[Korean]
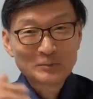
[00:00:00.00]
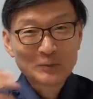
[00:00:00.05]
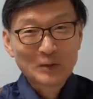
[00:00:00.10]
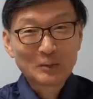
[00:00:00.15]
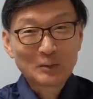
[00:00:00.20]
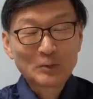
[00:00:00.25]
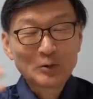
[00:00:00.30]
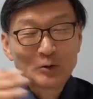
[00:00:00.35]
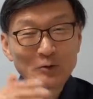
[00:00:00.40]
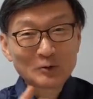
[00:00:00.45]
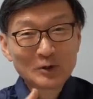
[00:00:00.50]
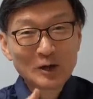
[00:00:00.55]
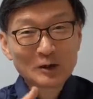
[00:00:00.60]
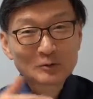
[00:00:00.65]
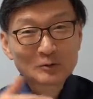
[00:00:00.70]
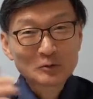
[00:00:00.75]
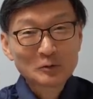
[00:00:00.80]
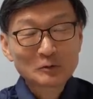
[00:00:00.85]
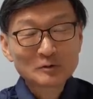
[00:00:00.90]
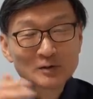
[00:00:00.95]

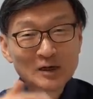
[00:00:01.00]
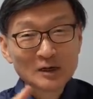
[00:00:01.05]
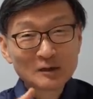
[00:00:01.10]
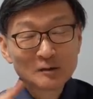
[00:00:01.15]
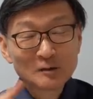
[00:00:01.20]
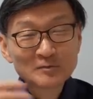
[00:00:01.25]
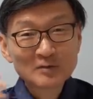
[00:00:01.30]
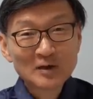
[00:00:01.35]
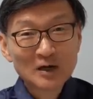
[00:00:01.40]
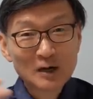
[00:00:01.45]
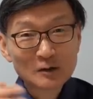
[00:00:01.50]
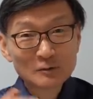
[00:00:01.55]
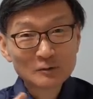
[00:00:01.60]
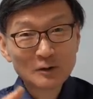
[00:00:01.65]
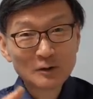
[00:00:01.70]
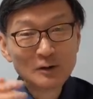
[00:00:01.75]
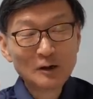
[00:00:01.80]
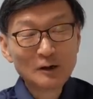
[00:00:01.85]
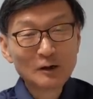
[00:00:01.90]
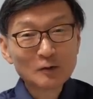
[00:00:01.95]
미국하고
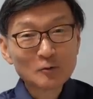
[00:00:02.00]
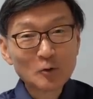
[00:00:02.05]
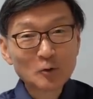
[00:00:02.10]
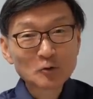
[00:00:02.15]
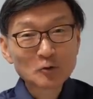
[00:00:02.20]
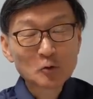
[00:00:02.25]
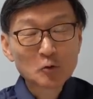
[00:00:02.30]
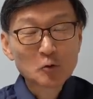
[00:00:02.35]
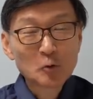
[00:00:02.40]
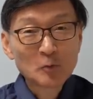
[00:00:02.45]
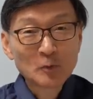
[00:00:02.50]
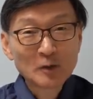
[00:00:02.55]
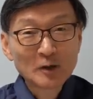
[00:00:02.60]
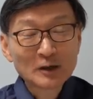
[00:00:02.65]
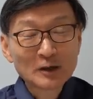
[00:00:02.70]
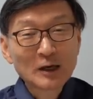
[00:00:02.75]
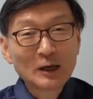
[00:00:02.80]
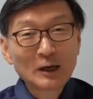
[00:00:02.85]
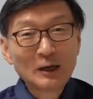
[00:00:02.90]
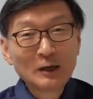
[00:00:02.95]
통상협상하고 공동
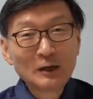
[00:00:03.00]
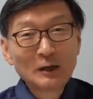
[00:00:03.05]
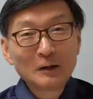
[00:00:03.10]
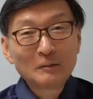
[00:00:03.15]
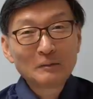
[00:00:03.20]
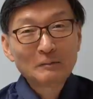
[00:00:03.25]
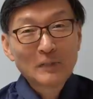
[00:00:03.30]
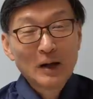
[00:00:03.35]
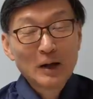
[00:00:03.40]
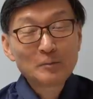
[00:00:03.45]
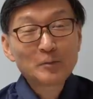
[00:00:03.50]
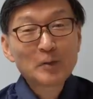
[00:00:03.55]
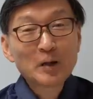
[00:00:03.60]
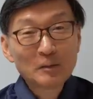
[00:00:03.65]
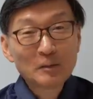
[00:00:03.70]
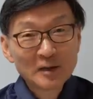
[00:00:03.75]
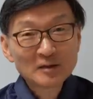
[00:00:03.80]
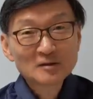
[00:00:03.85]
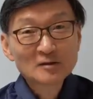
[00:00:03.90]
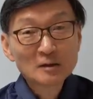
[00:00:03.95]
커뮤니케
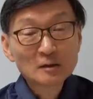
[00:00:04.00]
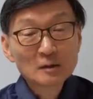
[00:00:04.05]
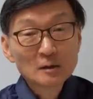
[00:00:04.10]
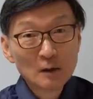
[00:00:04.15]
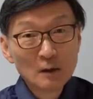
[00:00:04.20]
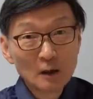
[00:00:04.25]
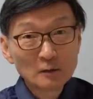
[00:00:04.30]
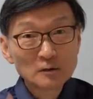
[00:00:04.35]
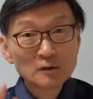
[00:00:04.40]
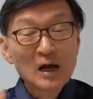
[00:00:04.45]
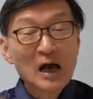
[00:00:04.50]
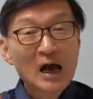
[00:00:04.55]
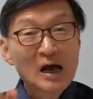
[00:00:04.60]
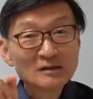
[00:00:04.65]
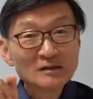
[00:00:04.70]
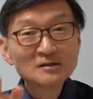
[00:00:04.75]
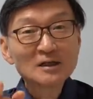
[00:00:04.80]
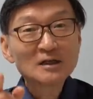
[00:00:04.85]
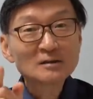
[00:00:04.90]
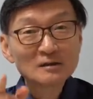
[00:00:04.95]
발표해봤었는데 저
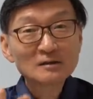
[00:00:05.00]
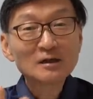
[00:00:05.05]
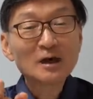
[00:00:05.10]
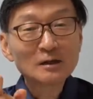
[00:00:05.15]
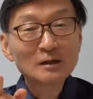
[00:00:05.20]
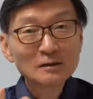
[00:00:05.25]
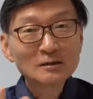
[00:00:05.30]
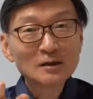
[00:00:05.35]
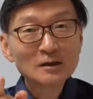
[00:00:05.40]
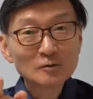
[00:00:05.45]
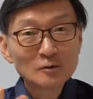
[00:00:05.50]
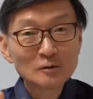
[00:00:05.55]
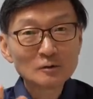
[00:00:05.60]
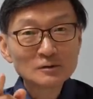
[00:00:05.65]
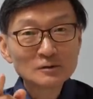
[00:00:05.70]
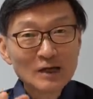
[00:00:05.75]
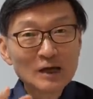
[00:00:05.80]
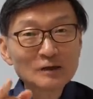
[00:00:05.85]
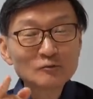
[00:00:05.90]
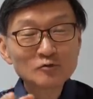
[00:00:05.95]
항상 들어가는
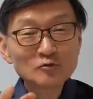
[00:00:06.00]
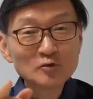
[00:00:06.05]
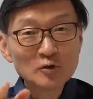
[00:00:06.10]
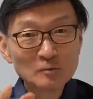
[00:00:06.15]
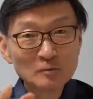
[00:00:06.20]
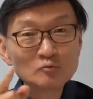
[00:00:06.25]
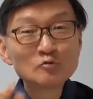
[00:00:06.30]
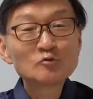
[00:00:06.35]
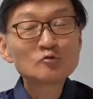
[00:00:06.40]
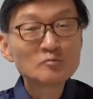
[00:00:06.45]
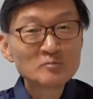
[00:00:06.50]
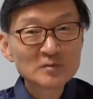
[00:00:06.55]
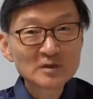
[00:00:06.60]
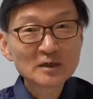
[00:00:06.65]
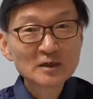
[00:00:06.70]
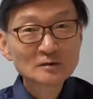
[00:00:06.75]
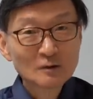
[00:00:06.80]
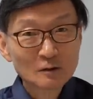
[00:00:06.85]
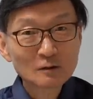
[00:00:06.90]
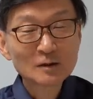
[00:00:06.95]
상투적인
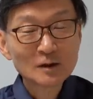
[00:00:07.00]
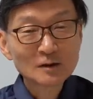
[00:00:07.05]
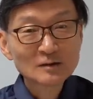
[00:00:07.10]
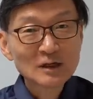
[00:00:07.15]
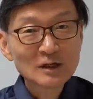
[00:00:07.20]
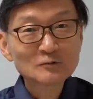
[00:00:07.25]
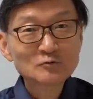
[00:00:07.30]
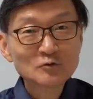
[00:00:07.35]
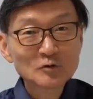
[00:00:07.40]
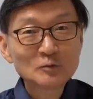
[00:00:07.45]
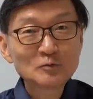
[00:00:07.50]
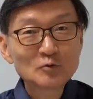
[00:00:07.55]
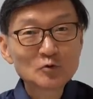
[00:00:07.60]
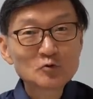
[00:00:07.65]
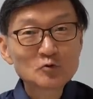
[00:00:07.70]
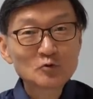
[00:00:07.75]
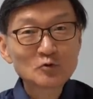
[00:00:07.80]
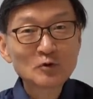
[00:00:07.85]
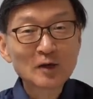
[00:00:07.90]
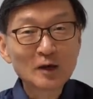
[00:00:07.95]
문구입니다. 저거는 상투적인
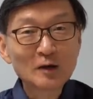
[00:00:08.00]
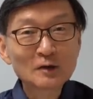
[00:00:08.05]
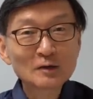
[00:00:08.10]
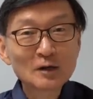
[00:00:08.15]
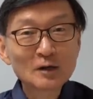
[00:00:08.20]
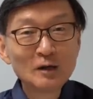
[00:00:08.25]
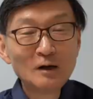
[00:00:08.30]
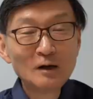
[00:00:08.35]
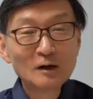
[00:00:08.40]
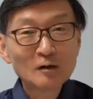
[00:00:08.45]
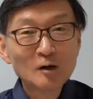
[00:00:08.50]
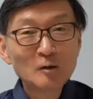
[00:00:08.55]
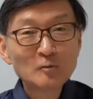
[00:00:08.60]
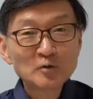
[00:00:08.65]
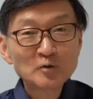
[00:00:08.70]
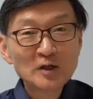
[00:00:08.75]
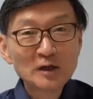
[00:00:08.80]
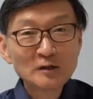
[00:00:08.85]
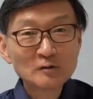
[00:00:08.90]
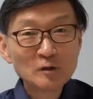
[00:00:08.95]
문구예요. 그냥
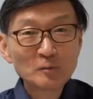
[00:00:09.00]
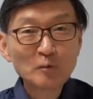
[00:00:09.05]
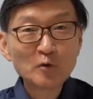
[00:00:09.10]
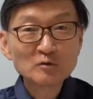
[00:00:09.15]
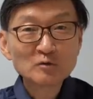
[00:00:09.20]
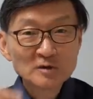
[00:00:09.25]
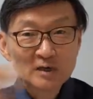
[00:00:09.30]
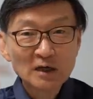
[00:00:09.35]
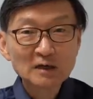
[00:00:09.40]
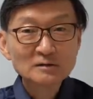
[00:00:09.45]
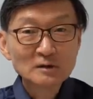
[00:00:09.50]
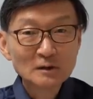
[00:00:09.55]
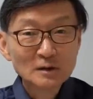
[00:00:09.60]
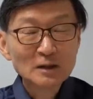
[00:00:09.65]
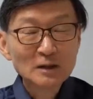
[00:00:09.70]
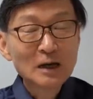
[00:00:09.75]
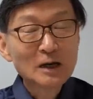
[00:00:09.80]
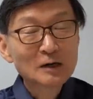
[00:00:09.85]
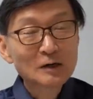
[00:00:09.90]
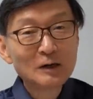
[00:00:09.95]
컴퓨터에 있는 거 복사해서
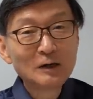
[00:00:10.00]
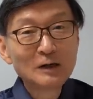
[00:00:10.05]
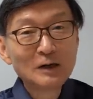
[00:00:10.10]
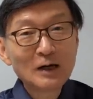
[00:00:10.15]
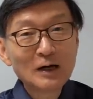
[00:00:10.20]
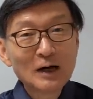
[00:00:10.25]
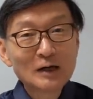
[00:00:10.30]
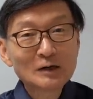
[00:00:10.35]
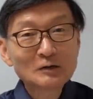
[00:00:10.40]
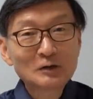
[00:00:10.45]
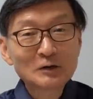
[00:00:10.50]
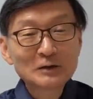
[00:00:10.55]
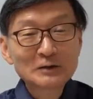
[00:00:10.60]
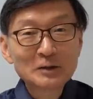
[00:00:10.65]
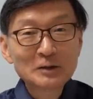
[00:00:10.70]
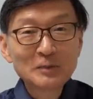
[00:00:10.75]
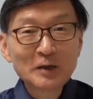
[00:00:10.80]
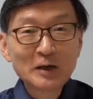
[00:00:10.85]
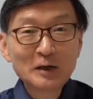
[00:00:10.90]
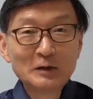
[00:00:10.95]
이렇게 한, 하는 거기
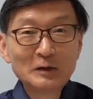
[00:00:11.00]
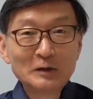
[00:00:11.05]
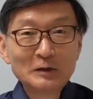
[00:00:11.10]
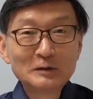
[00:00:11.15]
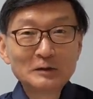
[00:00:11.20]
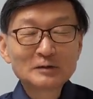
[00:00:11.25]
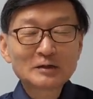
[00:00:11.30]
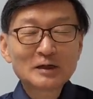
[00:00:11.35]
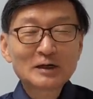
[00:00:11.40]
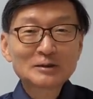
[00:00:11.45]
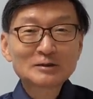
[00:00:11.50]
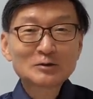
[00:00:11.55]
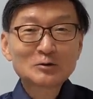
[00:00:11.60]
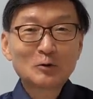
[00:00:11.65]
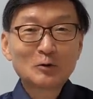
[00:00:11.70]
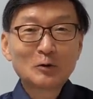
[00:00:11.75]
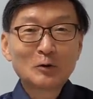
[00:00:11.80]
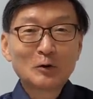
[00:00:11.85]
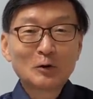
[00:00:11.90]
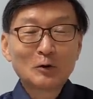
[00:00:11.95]
때문에 제가 지금
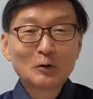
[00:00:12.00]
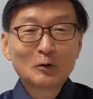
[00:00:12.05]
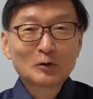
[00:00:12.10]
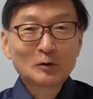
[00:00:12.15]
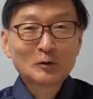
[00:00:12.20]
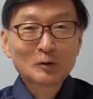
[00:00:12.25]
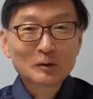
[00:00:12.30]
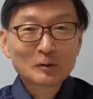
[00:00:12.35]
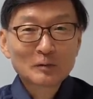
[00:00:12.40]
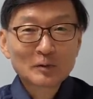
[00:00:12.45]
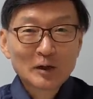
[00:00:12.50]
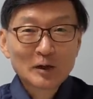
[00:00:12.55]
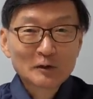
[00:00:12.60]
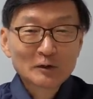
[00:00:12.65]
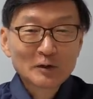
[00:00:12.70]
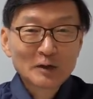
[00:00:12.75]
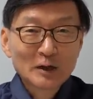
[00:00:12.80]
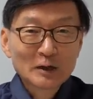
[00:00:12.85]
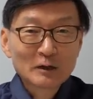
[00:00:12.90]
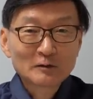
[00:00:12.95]
오늘 여러분하고
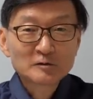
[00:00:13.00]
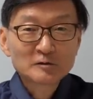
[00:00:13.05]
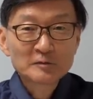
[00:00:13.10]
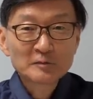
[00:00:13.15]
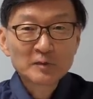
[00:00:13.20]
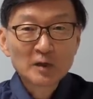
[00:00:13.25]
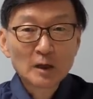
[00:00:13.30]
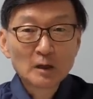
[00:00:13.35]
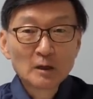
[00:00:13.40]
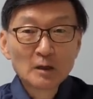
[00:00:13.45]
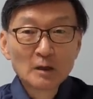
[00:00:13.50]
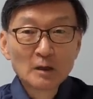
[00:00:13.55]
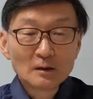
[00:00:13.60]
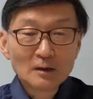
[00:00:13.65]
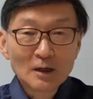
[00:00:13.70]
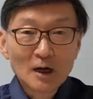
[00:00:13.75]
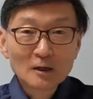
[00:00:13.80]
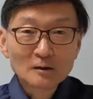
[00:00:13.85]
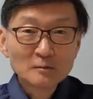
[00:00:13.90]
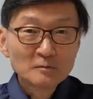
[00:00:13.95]
이야기하고 싶은 게
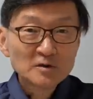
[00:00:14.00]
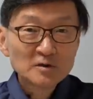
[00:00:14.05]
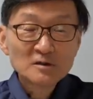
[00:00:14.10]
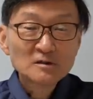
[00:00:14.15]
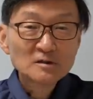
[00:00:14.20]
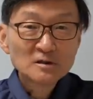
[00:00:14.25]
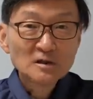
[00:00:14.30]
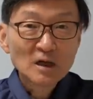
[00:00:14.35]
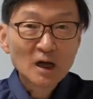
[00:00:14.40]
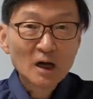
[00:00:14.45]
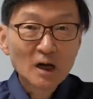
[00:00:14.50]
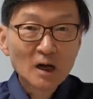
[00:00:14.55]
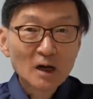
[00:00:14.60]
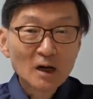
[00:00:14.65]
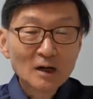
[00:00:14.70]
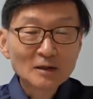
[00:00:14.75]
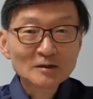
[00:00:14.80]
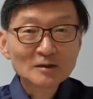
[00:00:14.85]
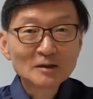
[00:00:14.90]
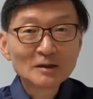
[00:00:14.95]
야 그럼
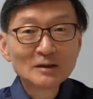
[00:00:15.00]
진짜